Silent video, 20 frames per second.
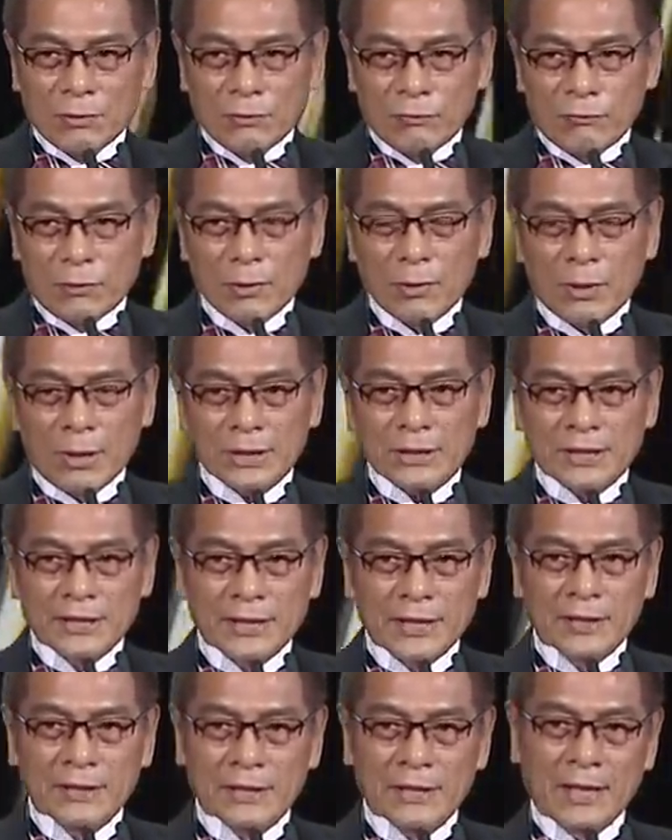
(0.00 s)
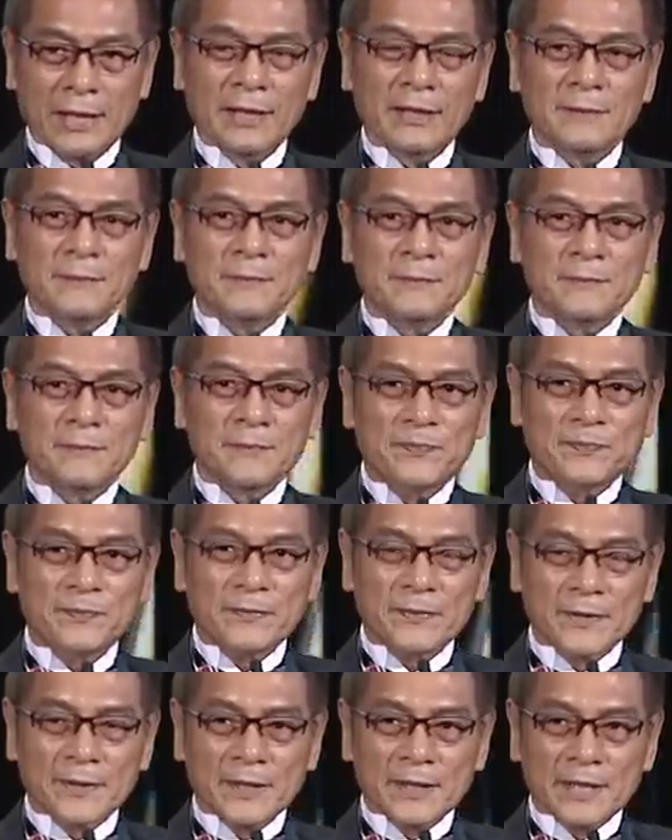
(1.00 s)
风华的年代。
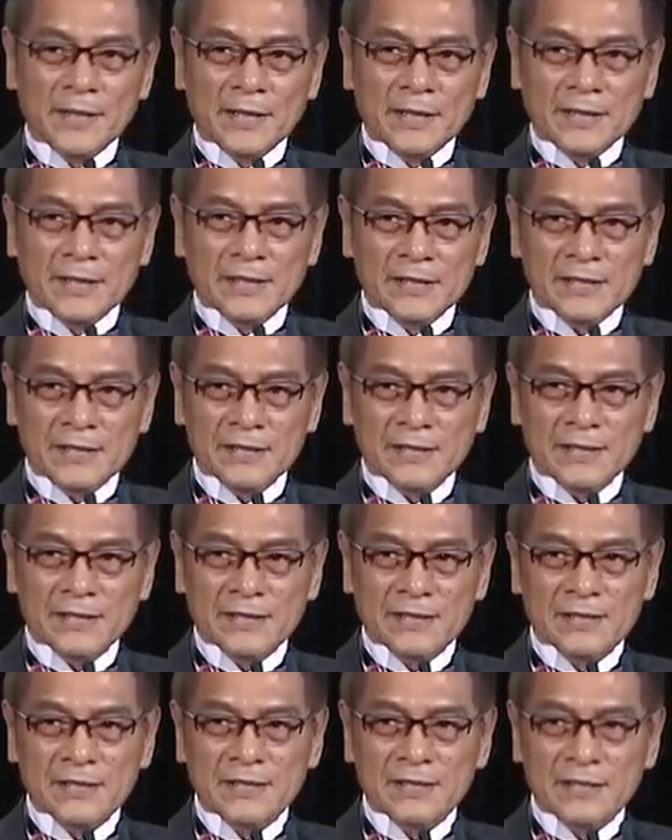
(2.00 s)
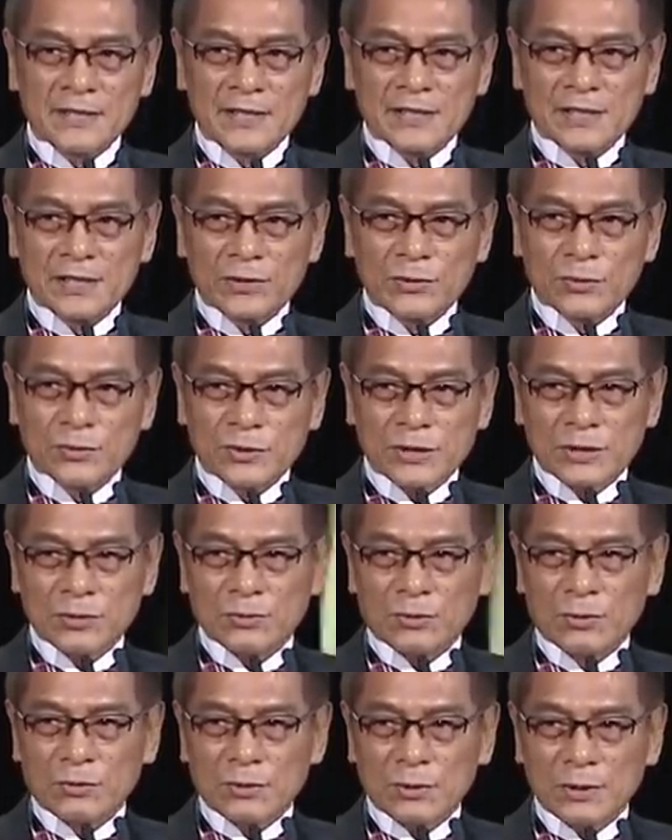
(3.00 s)
也谢谢曾经一起录制
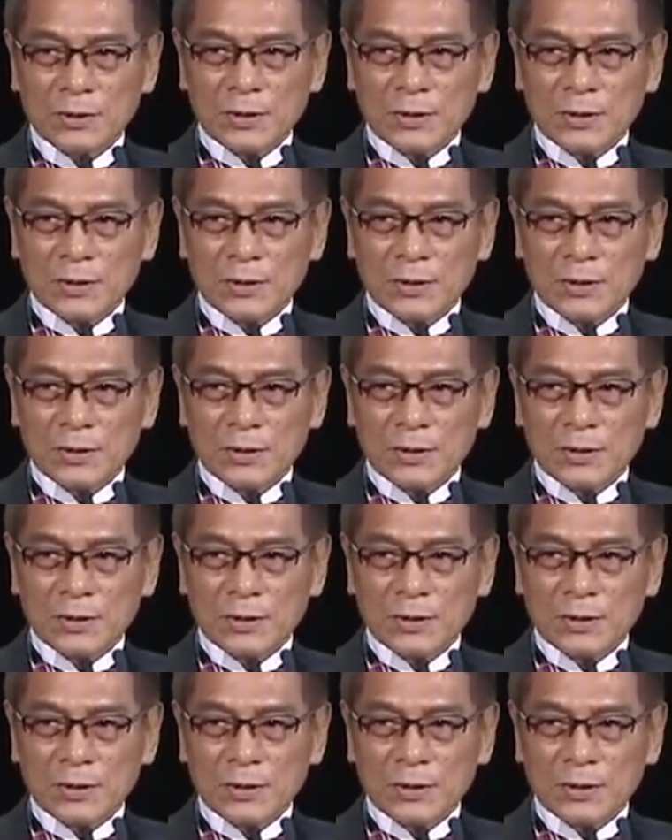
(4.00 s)
过